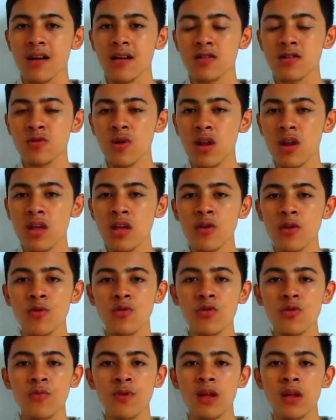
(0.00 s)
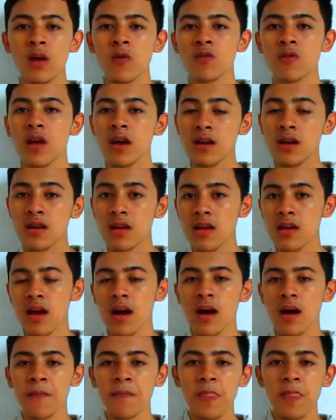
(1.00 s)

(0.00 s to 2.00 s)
kecuali youtuber yang udah gede ya